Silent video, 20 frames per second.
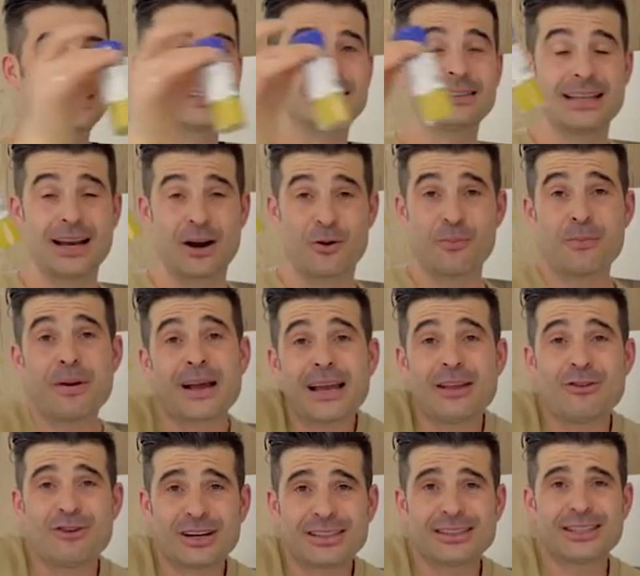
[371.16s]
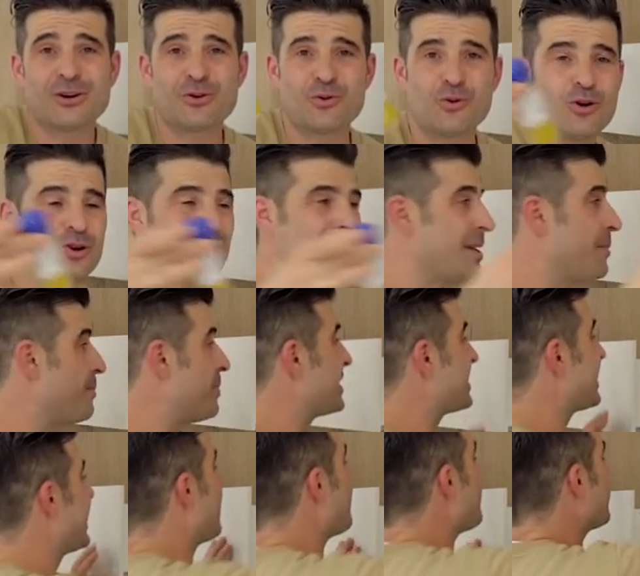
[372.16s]
retirar un pequeño artículo, siempre
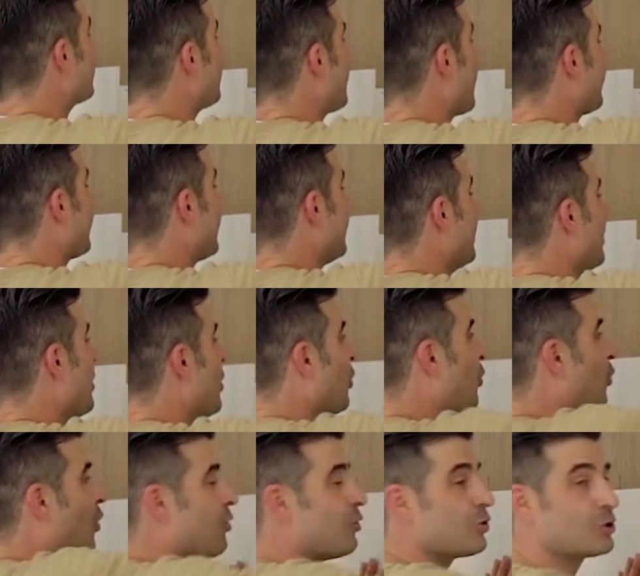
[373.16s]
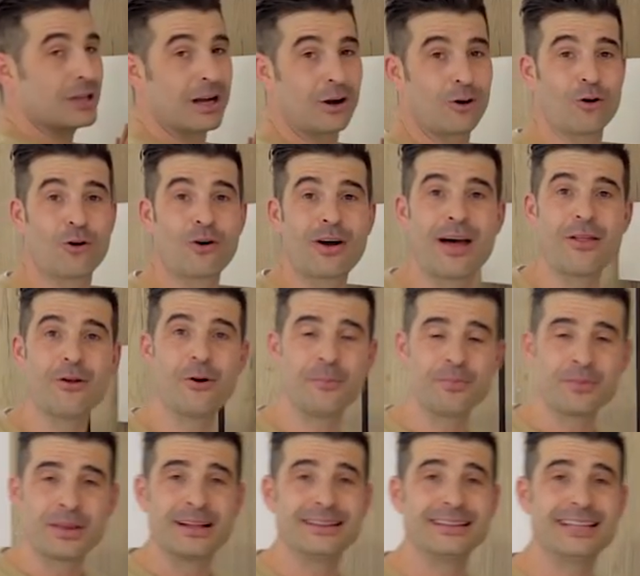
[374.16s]
será más fácil cuando está colocado
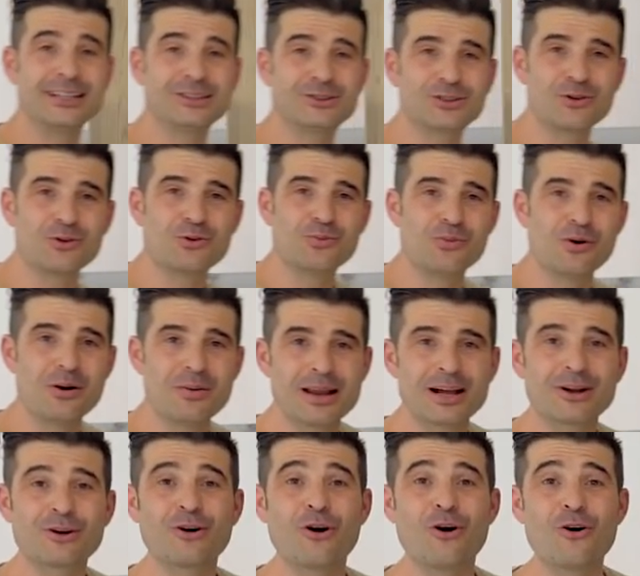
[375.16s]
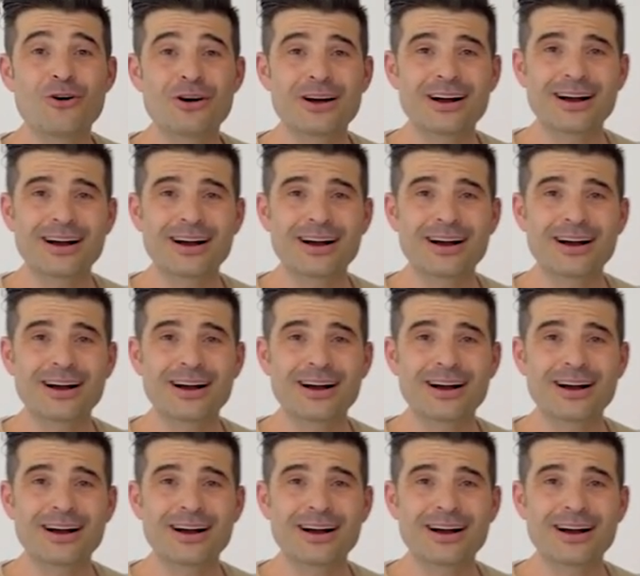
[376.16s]
dentro de un mueble con